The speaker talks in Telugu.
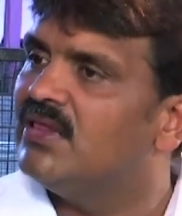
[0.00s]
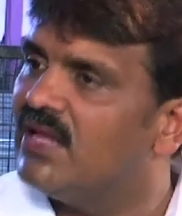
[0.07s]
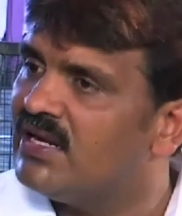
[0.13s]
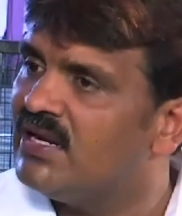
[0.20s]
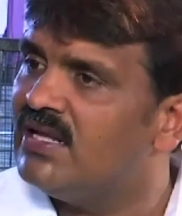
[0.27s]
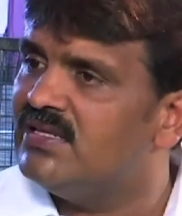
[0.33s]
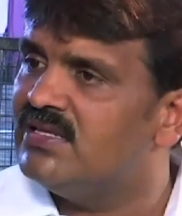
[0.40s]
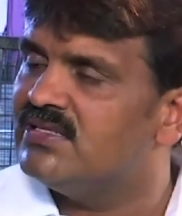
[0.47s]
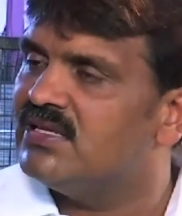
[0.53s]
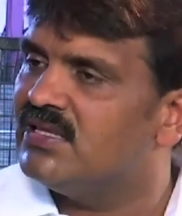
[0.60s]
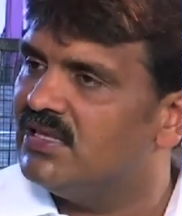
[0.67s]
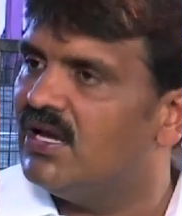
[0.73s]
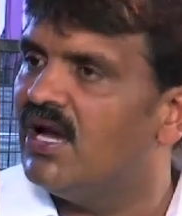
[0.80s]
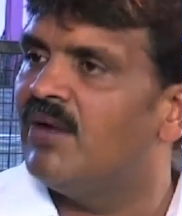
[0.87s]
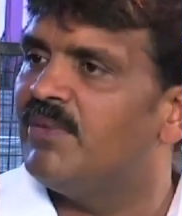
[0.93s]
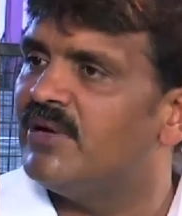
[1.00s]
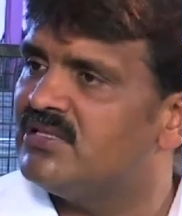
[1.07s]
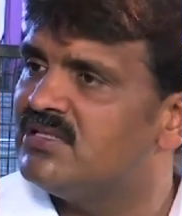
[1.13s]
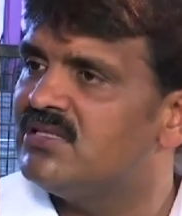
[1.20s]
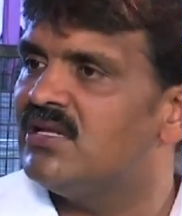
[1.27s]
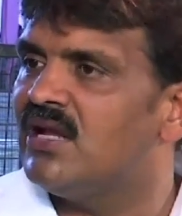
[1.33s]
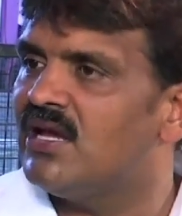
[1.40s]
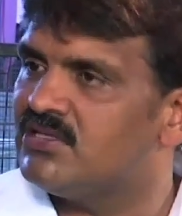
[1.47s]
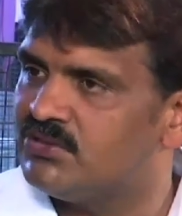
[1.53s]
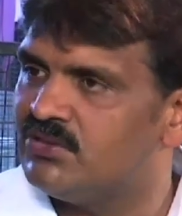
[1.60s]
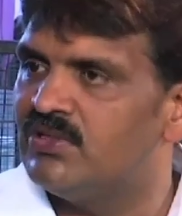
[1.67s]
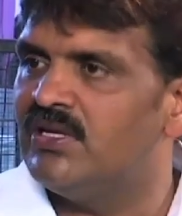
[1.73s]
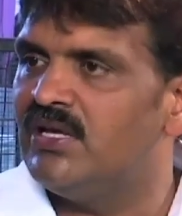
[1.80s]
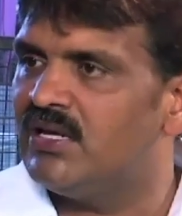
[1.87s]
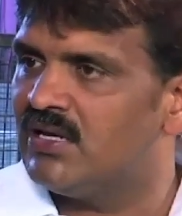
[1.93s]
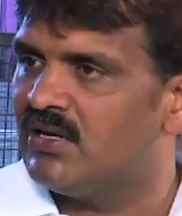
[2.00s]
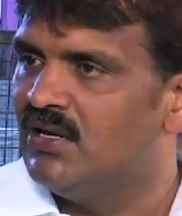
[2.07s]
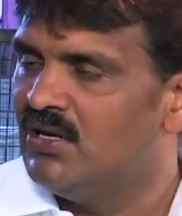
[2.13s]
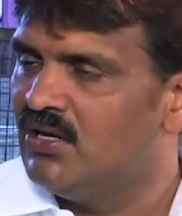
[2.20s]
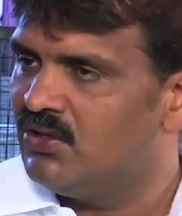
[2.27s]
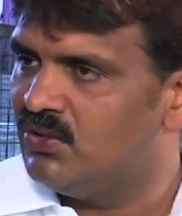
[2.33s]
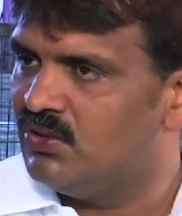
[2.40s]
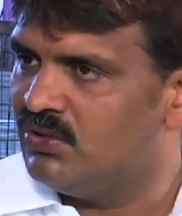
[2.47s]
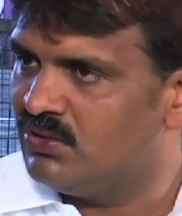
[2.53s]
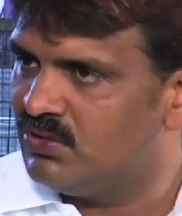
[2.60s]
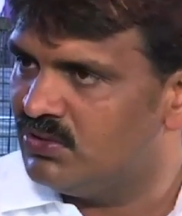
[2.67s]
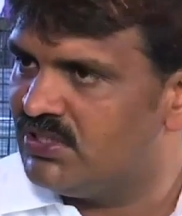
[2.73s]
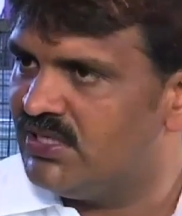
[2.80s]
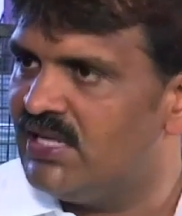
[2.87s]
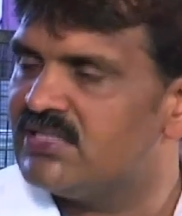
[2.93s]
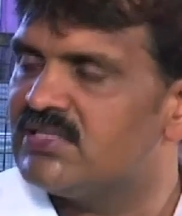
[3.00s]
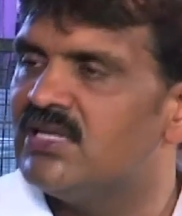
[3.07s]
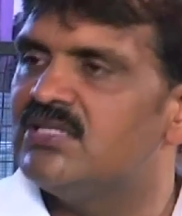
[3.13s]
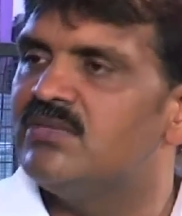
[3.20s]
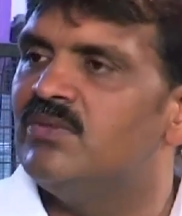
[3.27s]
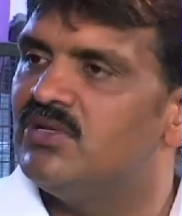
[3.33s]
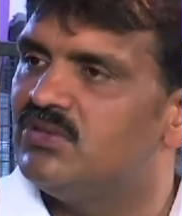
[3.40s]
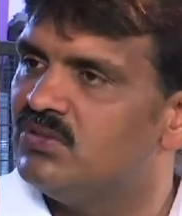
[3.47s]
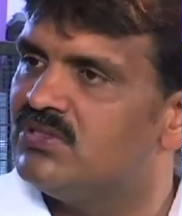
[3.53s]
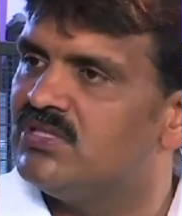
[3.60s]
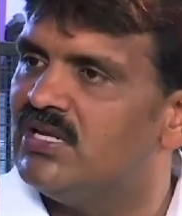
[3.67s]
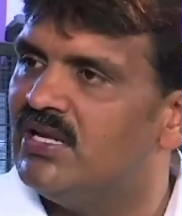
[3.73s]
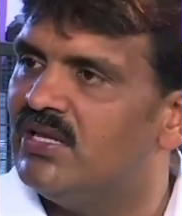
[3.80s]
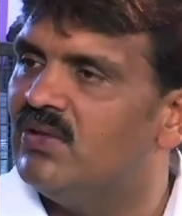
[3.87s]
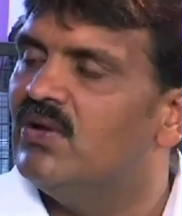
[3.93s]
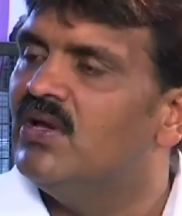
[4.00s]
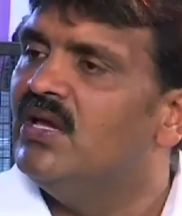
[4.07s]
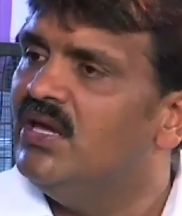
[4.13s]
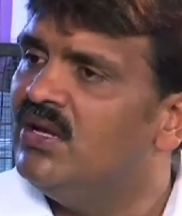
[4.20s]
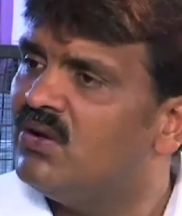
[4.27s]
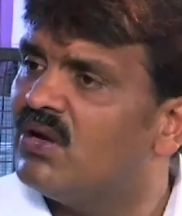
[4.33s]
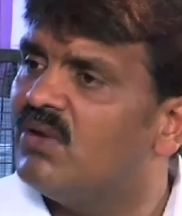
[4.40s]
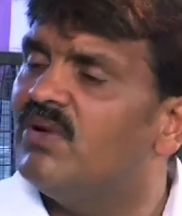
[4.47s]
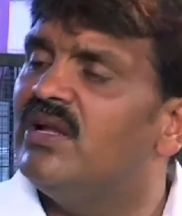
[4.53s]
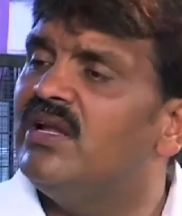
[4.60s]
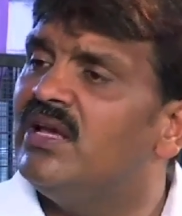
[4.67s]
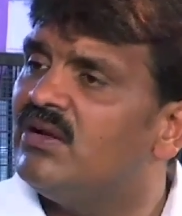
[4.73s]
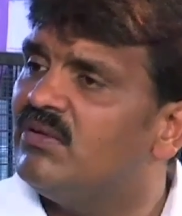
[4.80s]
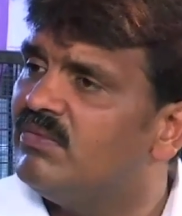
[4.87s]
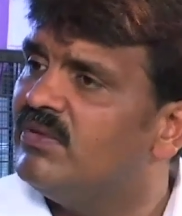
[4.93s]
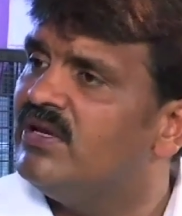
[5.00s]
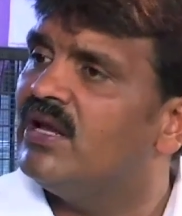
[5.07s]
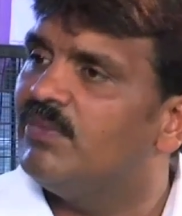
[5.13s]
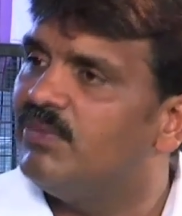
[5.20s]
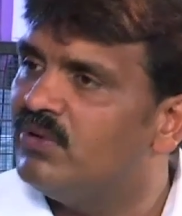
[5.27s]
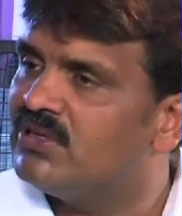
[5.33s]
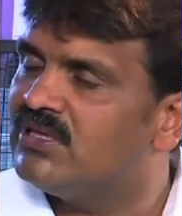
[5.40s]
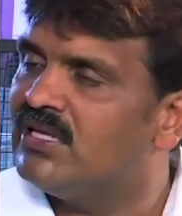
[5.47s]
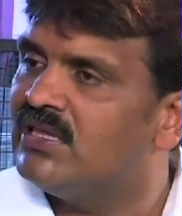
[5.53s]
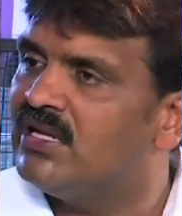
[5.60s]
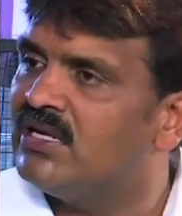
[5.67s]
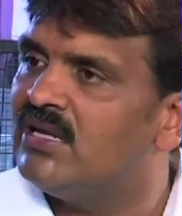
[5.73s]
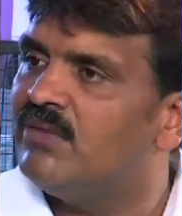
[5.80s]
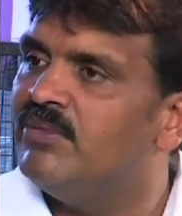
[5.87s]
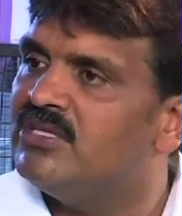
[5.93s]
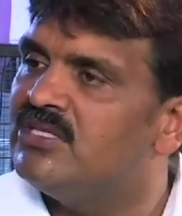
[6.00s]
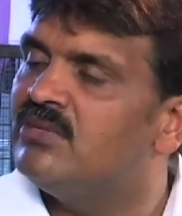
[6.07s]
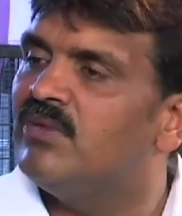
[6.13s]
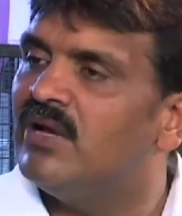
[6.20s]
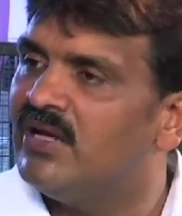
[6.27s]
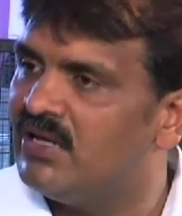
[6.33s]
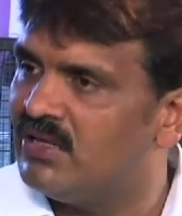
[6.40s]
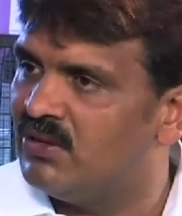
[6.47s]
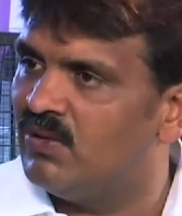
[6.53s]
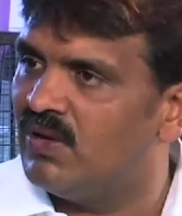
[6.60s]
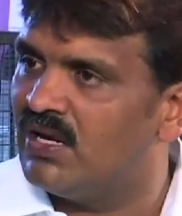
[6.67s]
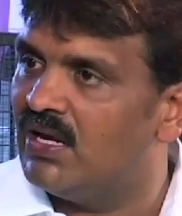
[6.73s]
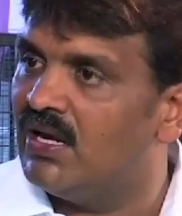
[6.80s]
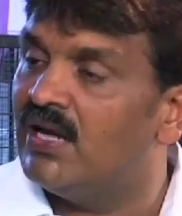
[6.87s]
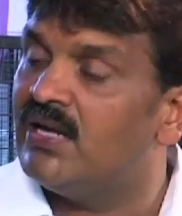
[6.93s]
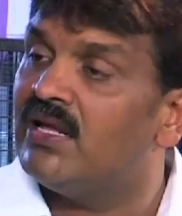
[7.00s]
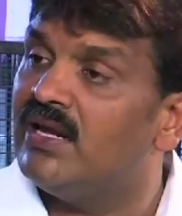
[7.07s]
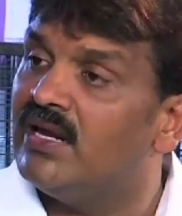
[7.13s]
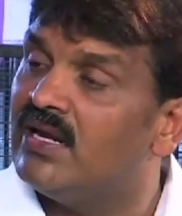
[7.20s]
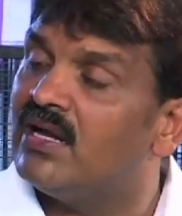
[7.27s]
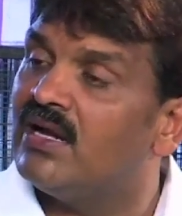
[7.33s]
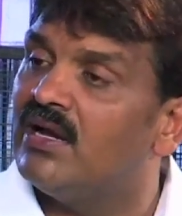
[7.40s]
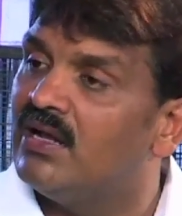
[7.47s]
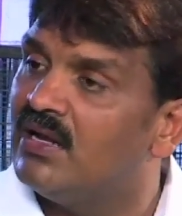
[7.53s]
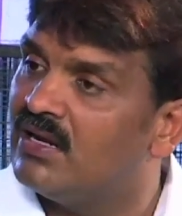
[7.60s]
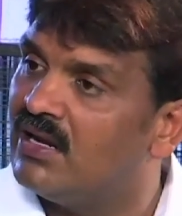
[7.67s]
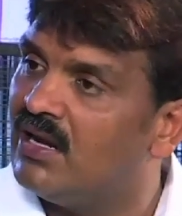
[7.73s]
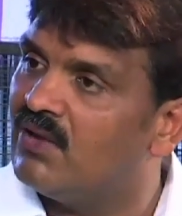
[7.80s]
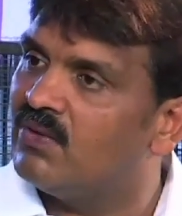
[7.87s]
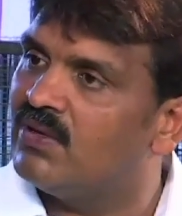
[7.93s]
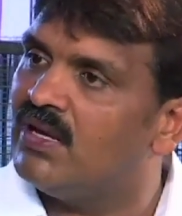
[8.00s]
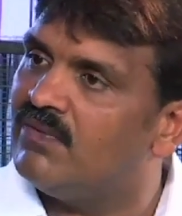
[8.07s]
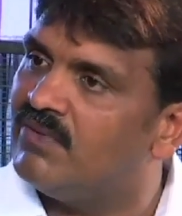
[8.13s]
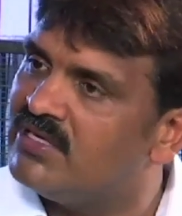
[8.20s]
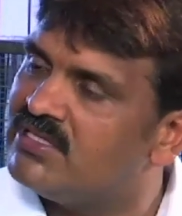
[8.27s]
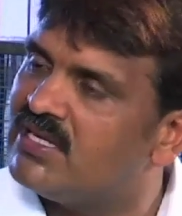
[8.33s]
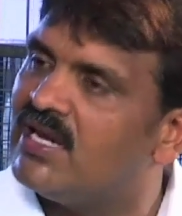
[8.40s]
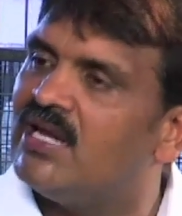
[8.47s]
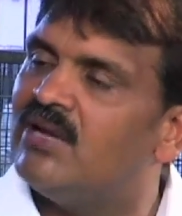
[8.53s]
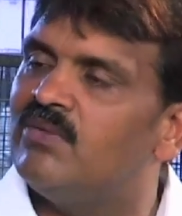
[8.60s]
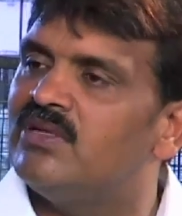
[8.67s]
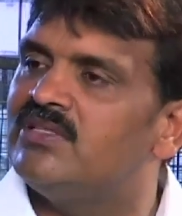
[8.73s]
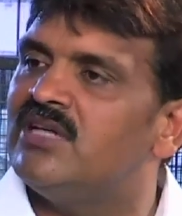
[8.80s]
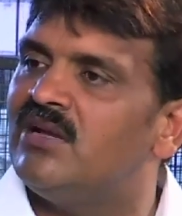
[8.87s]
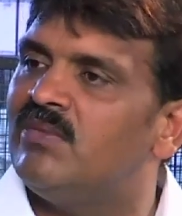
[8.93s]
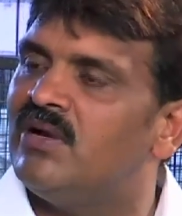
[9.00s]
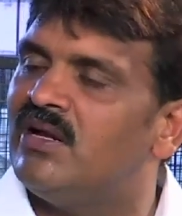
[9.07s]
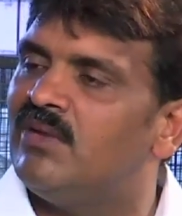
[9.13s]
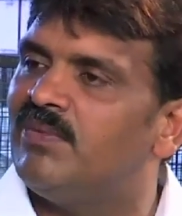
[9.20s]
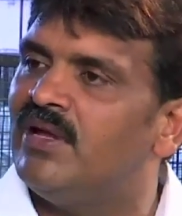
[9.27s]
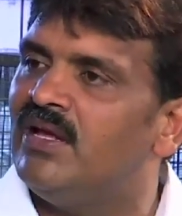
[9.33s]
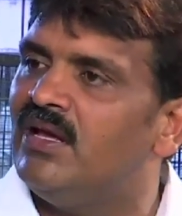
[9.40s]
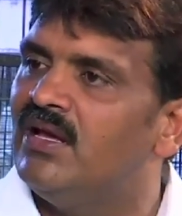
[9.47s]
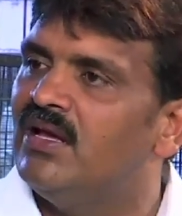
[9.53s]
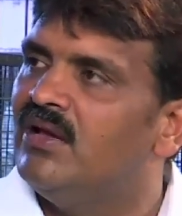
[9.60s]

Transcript: ధర్నాలు చేసేది ఆ పరిస్థితి లాస్ట్ రెండు ఇయర్ టూ టూ త్రీ ఇయర్స్ కానీ మీరు చూస్తే లేదు ఇంకొక వన్ ఇయర్ ఇలా పూర్తయిందంటే మిషన్ భగీరథ్ ద్వారా అంటే ఎండాకాలం కాకుండా వర్షాకాలం వర్షాలు పడ్డప్పుడే